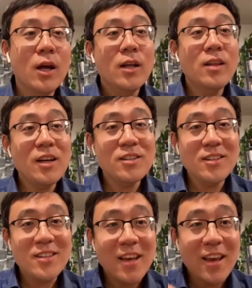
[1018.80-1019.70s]
但
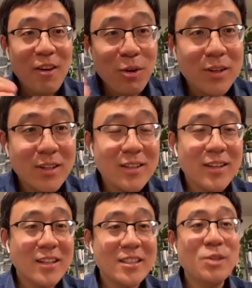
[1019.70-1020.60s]
是也有的人
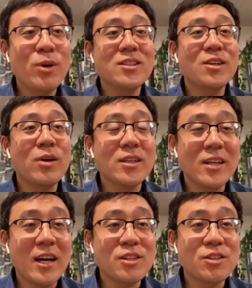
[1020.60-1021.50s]
在极端情况
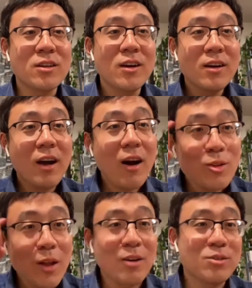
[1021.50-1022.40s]
下是靠
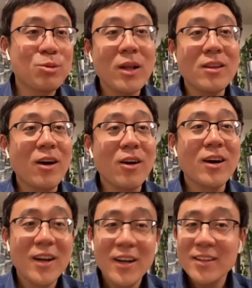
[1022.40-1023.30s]
脑子断掉
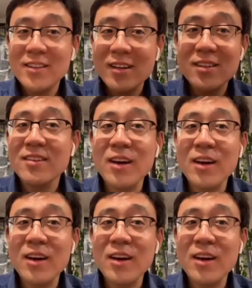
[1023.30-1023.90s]
了。但是他再